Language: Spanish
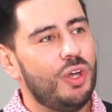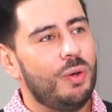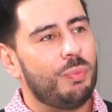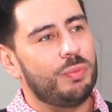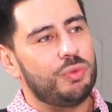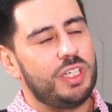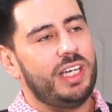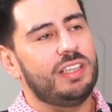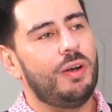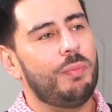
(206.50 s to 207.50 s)
porque mucha
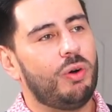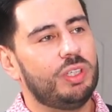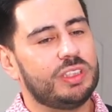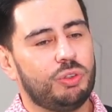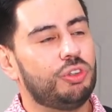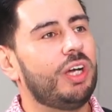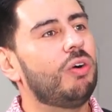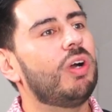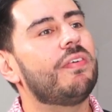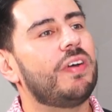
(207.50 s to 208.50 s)
gente a lo mejor dice, no
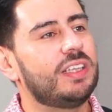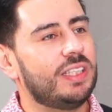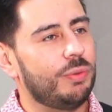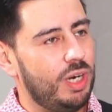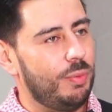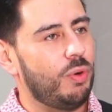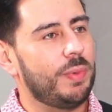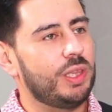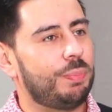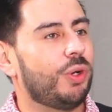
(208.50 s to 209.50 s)
tengo el efectivo en el
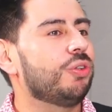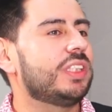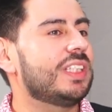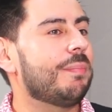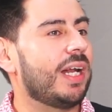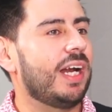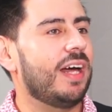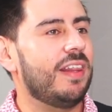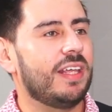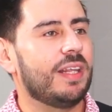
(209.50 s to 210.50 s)
momento, pero no tienes la
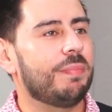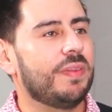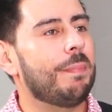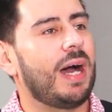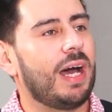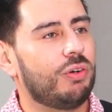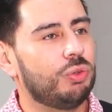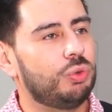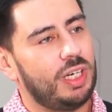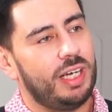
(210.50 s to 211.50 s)
manera de, pagar
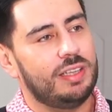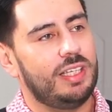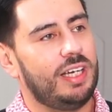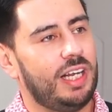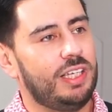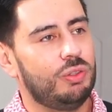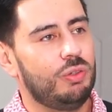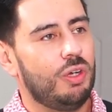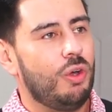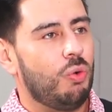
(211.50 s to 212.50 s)
con tu tarjeta de crédito
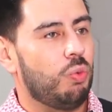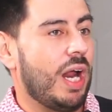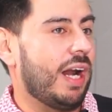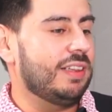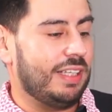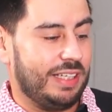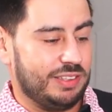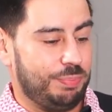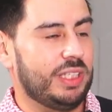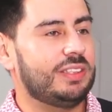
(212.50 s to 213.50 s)
una renta que
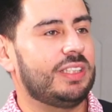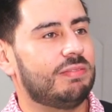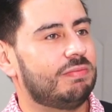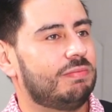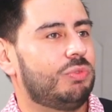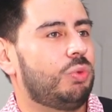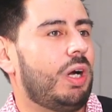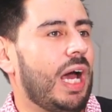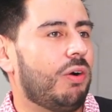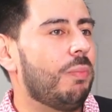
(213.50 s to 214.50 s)
puede ser tu
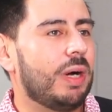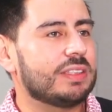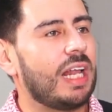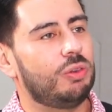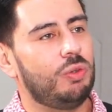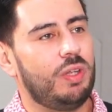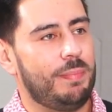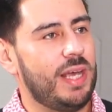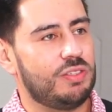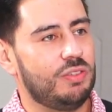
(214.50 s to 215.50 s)
cargo más alto del
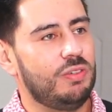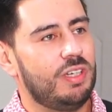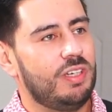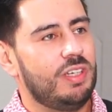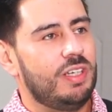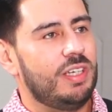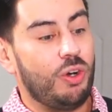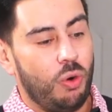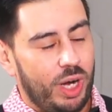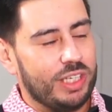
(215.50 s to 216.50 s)
mes, ¿no?
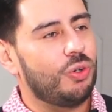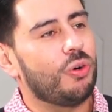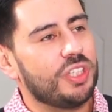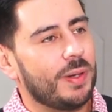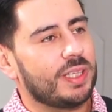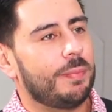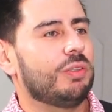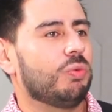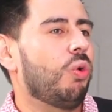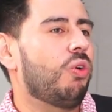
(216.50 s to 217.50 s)
y con eso conlleva
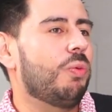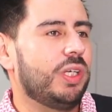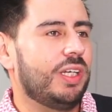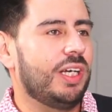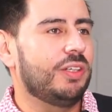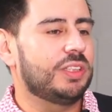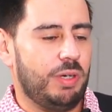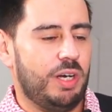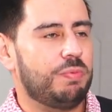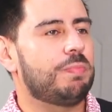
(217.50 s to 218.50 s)
también uno como inquilino dices,
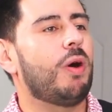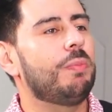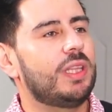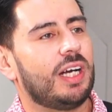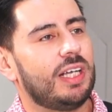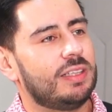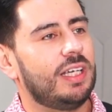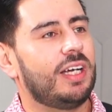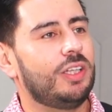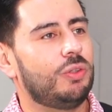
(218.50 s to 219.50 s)
bueno, pues pago mi tarjeta
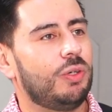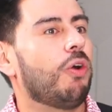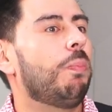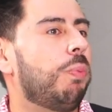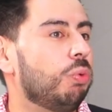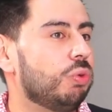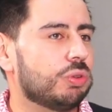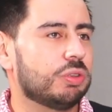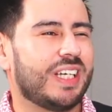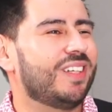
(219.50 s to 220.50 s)
de crédito y gano
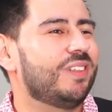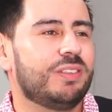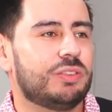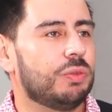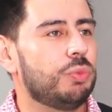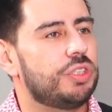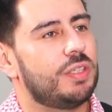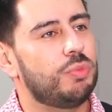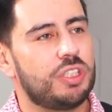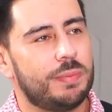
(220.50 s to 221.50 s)
puntos, o sea, son
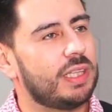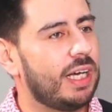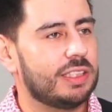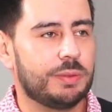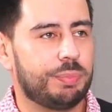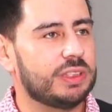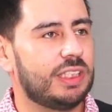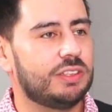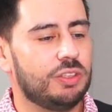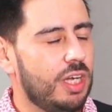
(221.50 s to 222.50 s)
muchas, muchas ventajas que puede
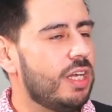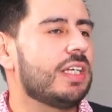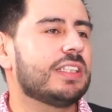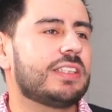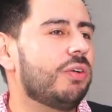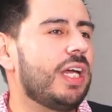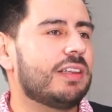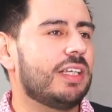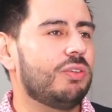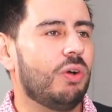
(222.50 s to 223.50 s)
hacer eso y hacerlo
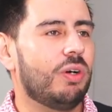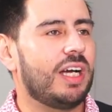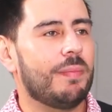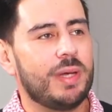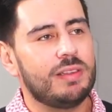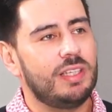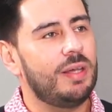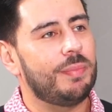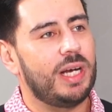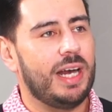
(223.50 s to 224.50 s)
ya tecnológicamente y
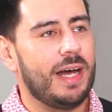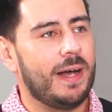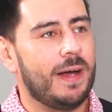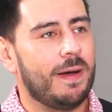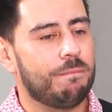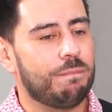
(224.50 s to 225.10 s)
de manera